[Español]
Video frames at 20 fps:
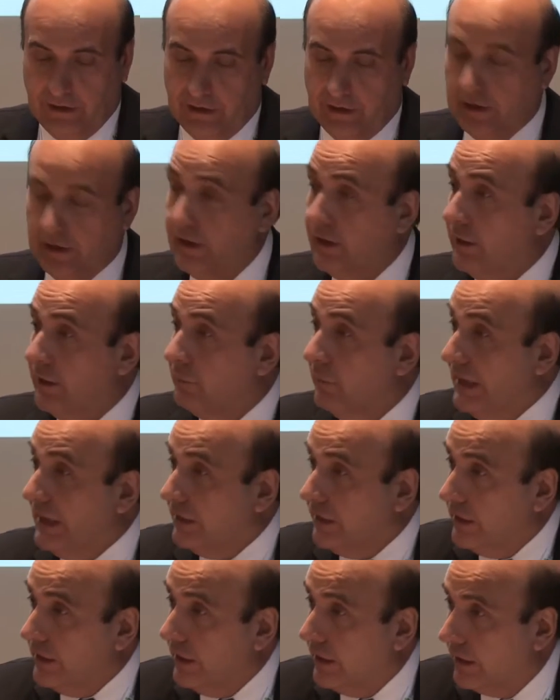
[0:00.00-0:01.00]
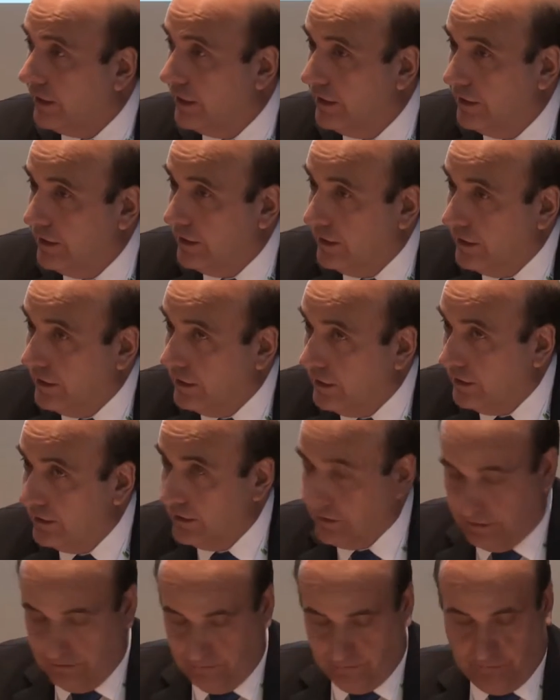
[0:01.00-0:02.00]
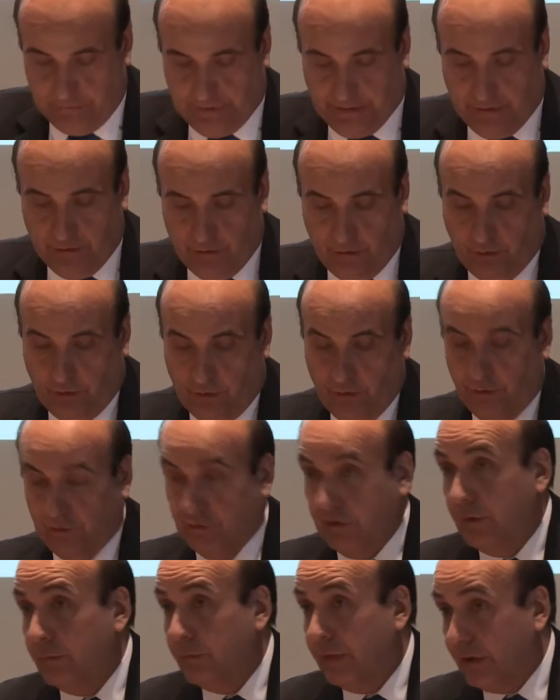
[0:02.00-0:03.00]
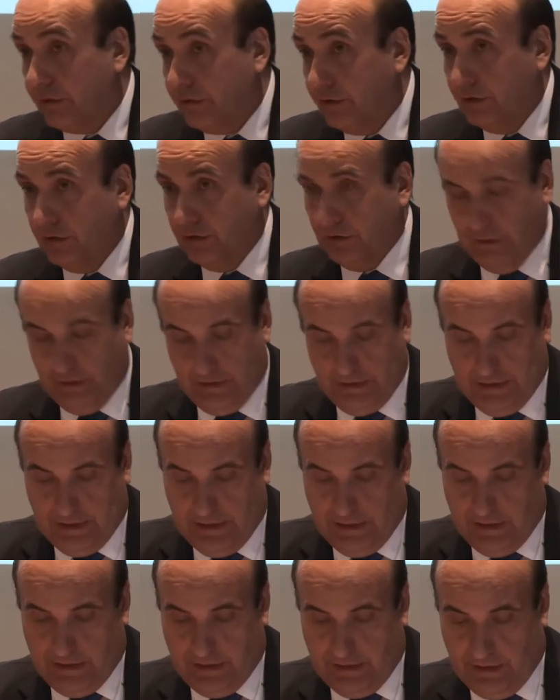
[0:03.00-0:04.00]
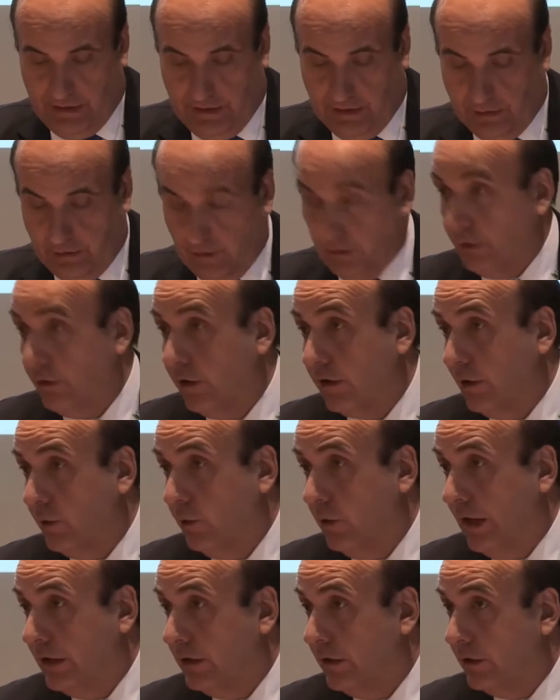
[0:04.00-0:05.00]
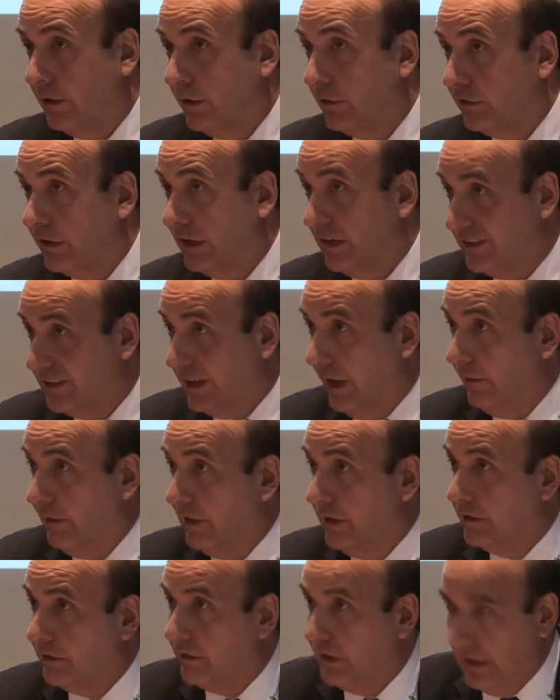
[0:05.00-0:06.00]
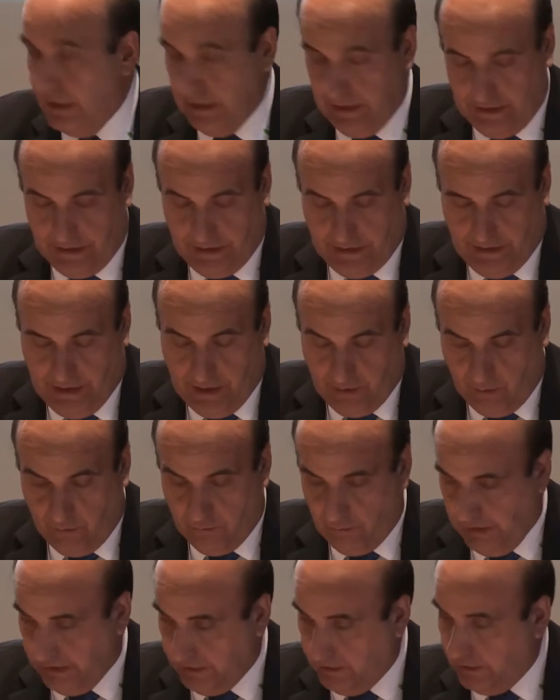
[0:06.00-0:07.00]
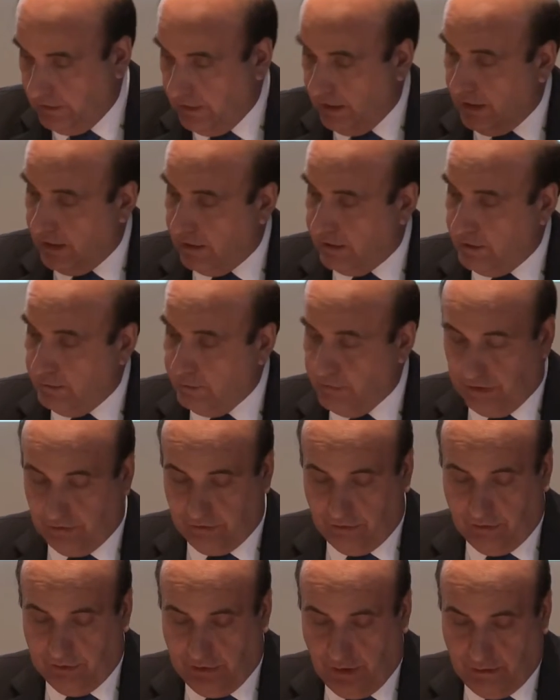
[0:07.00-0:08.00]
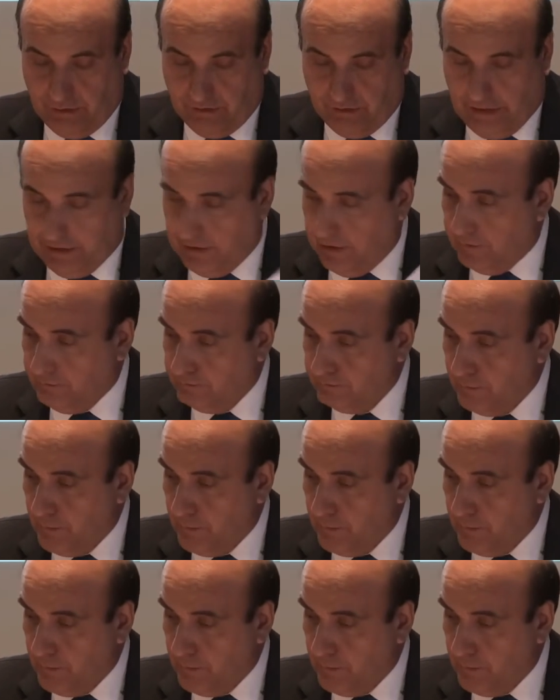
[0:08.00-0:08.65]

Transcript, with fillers: eh, mantener eh, entornos de inversión y entornos regulatorios estables que acompañen la inversión necesaria.